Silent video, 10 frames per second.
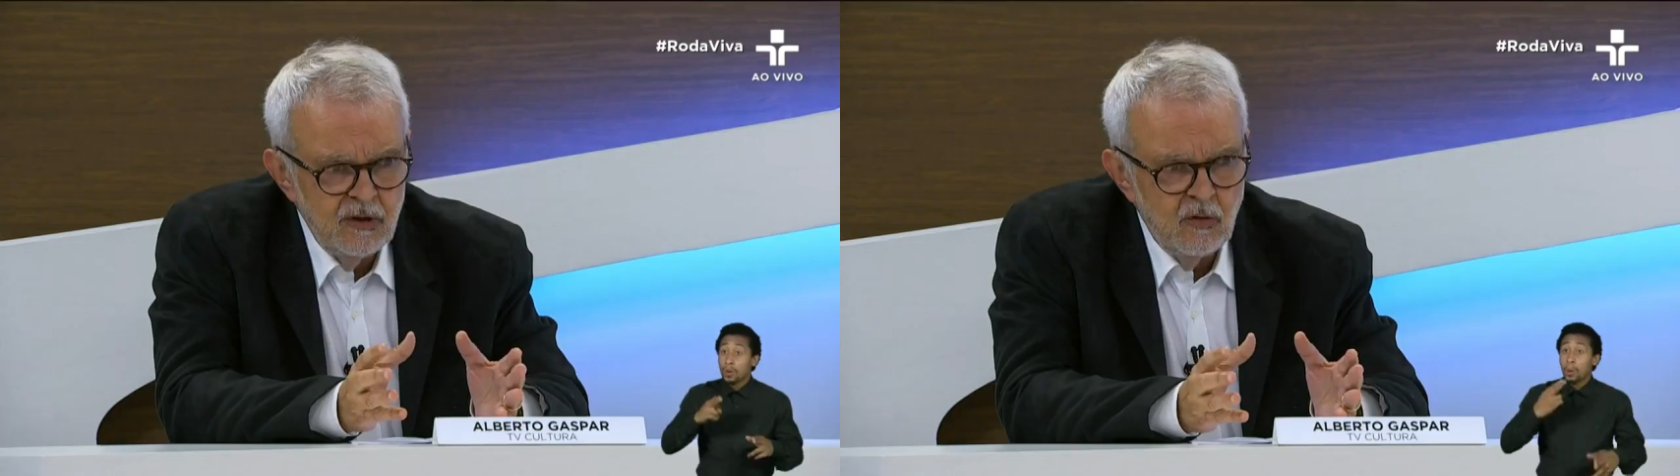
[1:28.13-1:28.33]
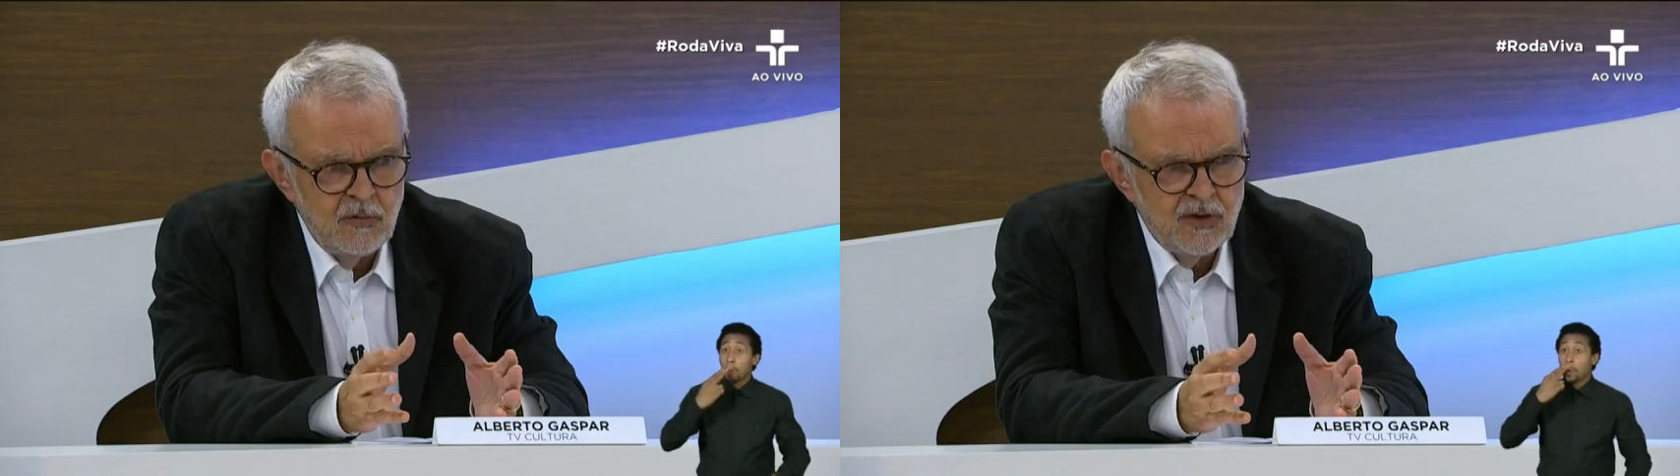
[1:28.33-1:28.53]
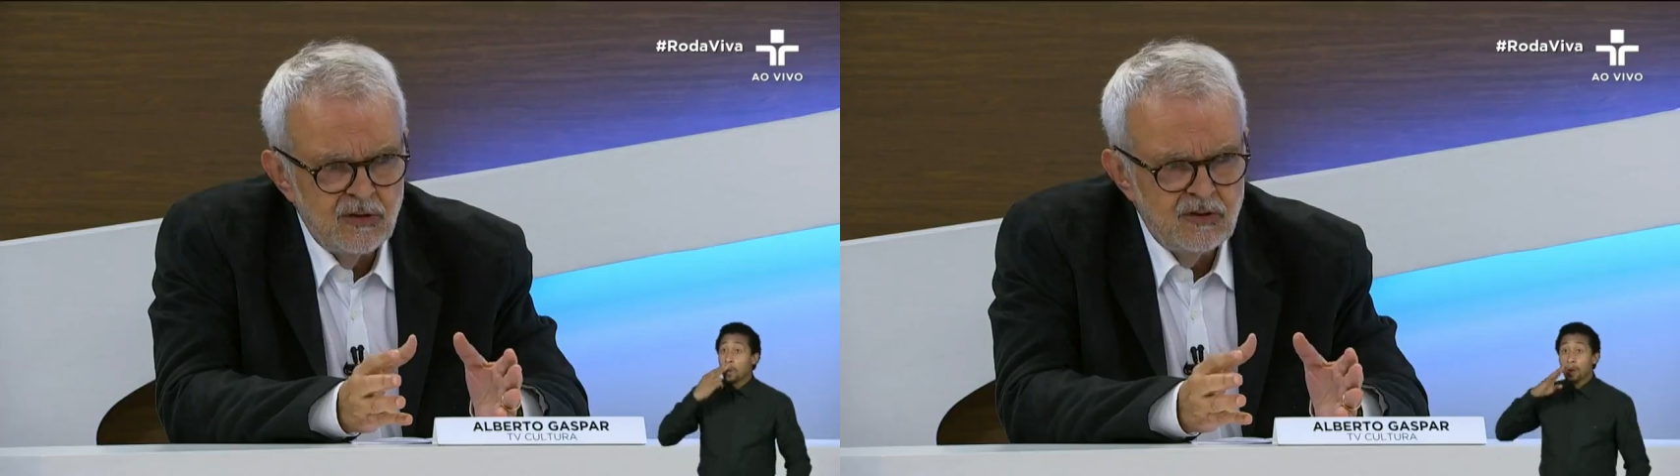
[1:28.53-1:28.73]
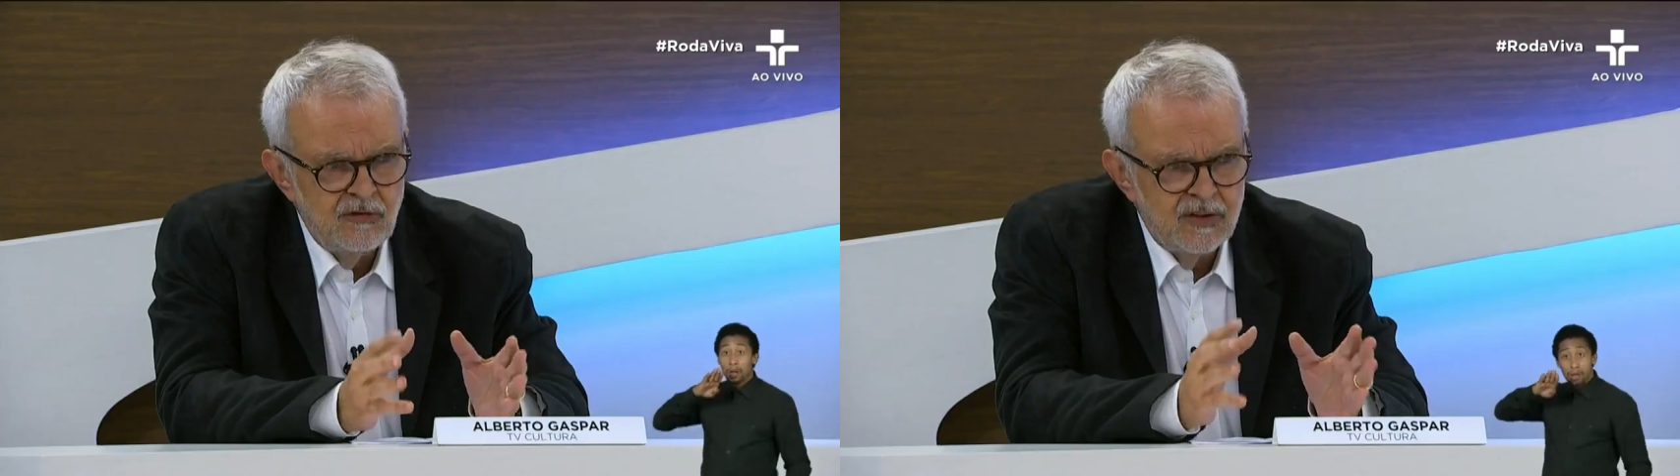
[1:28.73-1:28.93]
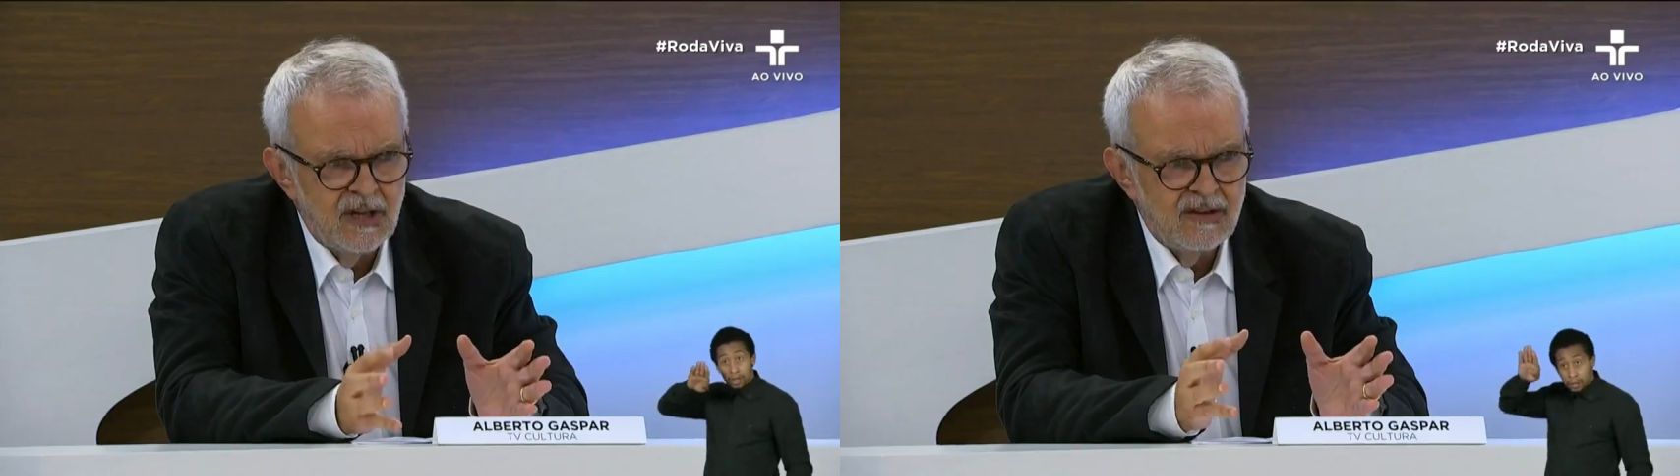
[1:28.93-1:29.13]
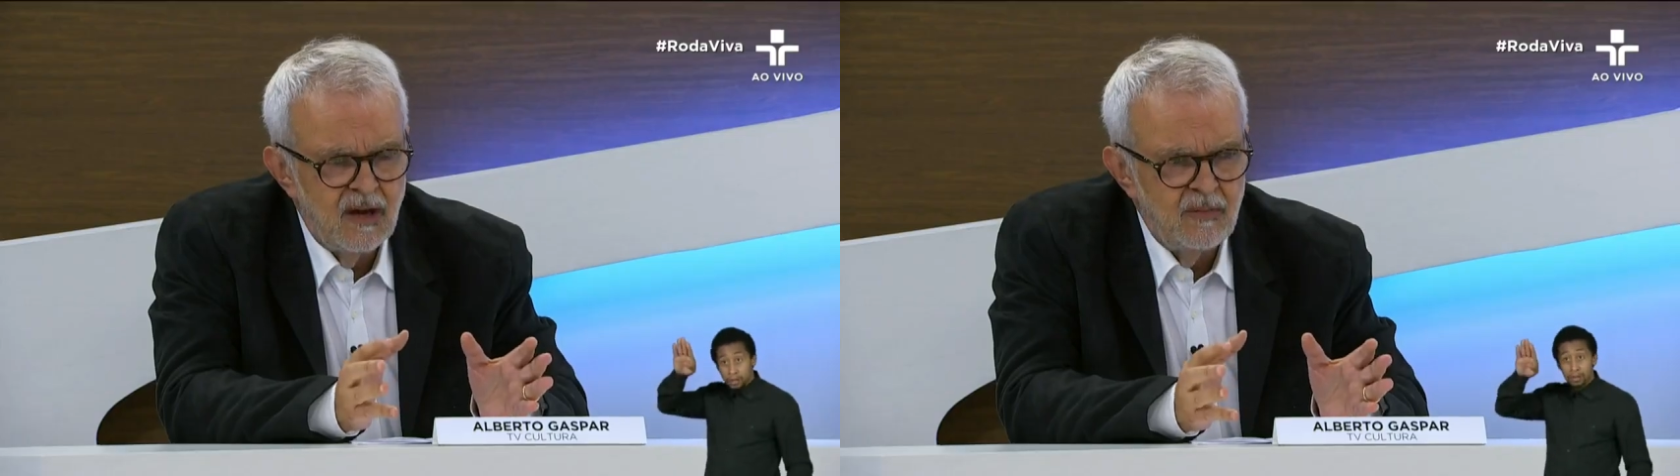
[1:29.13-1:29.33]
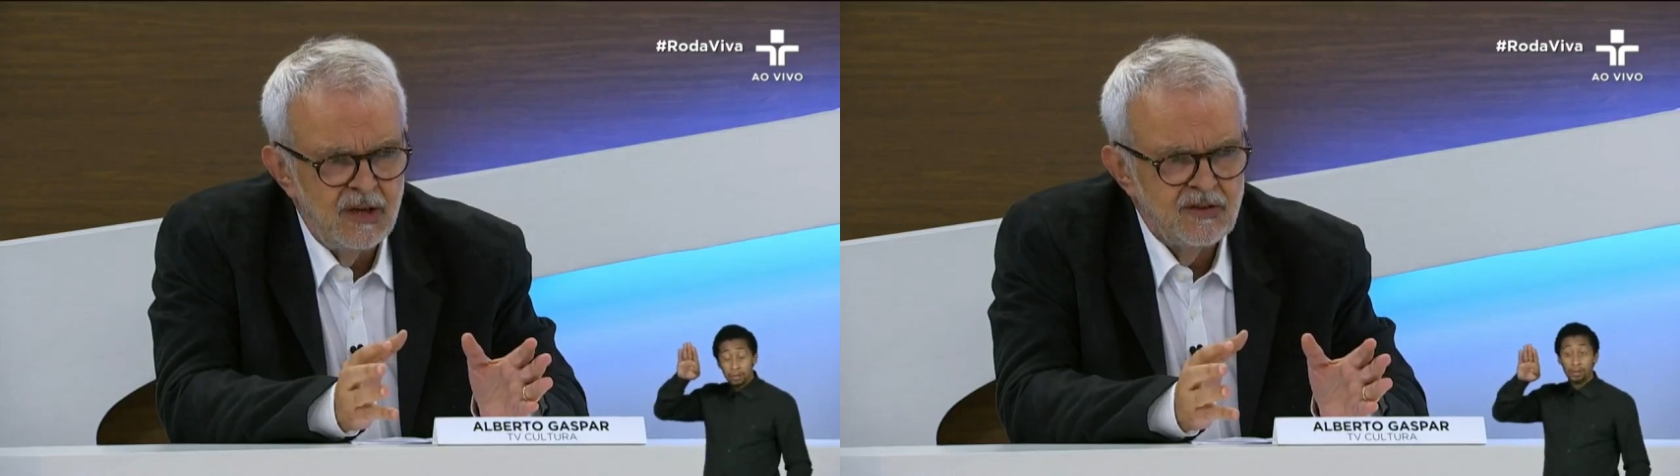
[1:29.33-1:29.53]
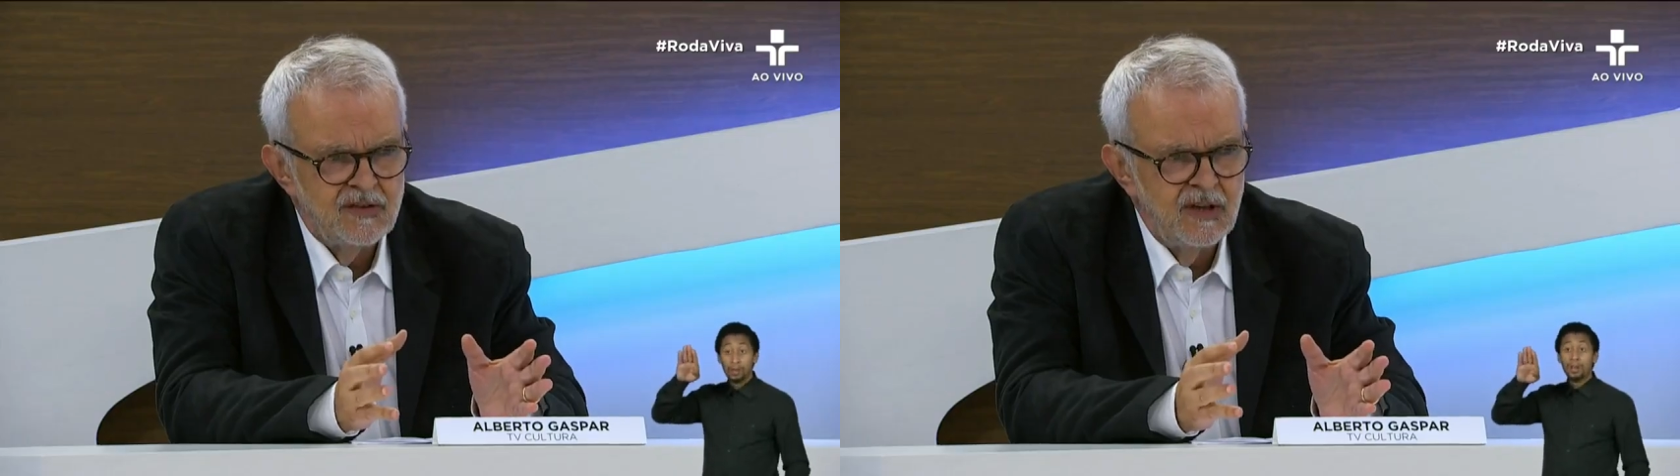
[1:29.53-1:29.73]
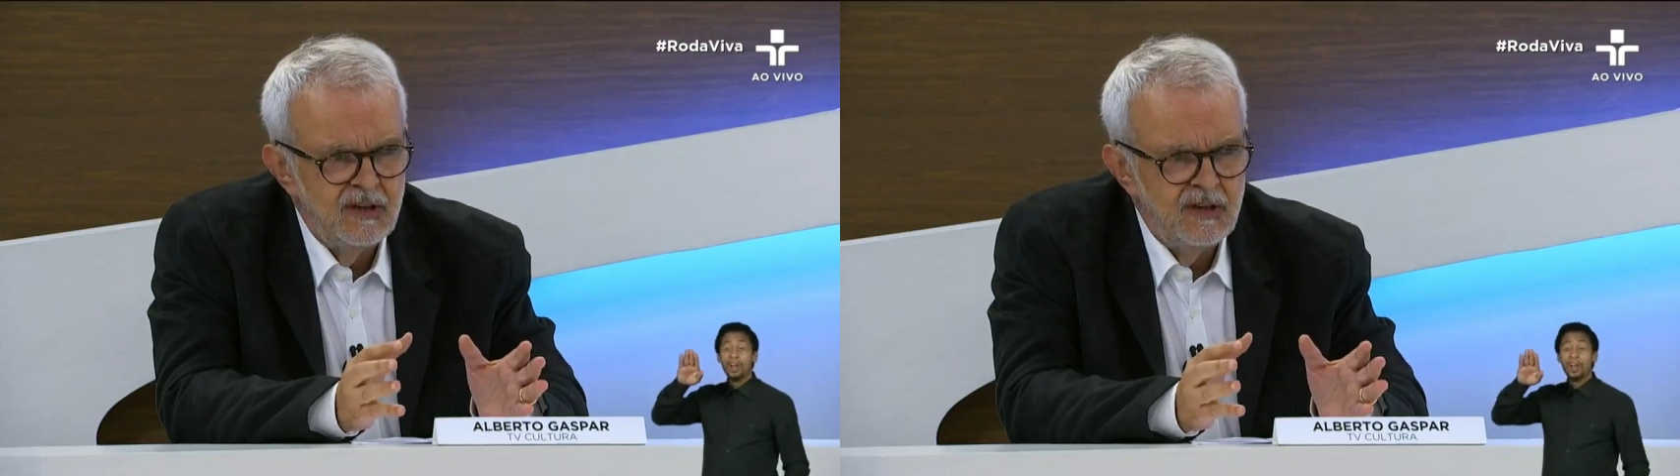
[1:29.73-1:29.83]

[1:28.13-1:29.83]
seria o objetivo exatamente?